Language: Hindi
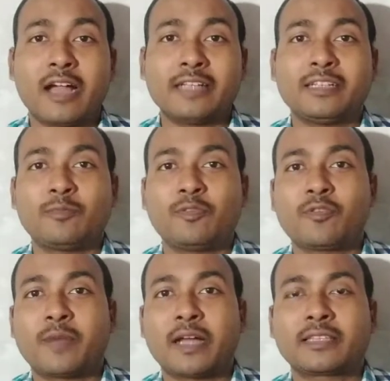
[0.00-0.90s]
आज हम
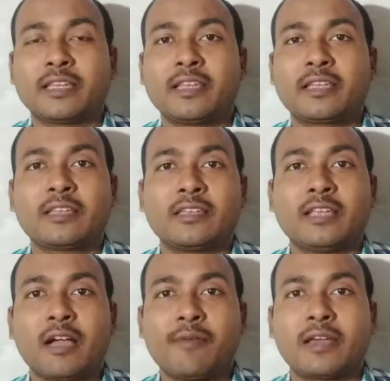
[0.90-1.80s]
लोग बात करेंगे कि
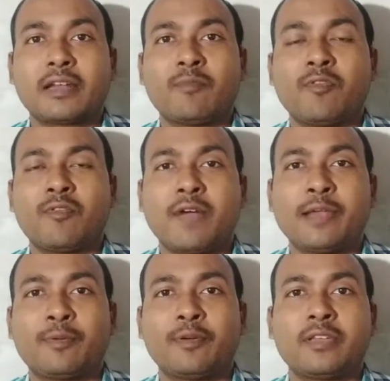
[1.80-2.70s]
हमारा
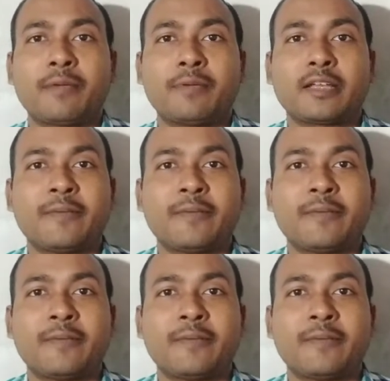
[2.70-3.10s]
मोबाइल फ़ोन या फिर